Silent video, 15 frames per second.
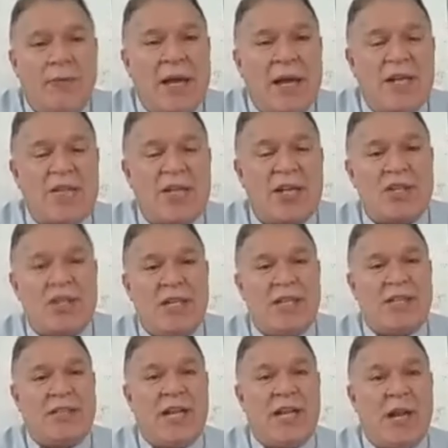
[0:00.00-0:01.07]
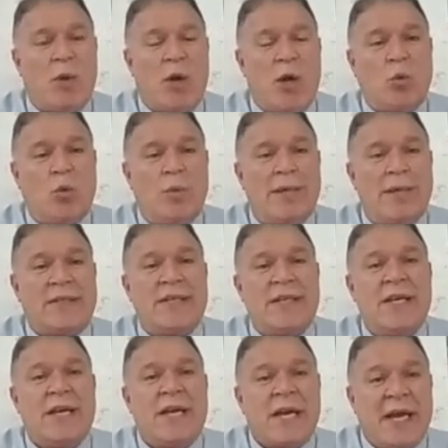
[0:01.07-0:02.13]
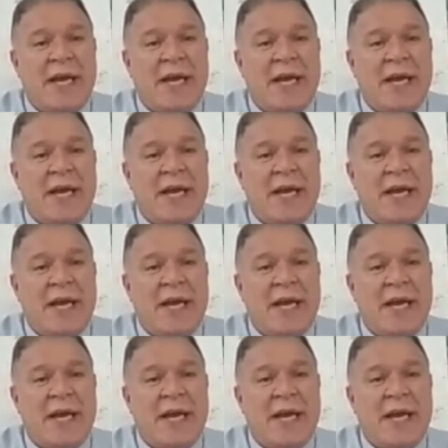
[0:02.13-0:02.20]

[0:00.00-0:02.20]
بها جيش الاحتلال وحكومته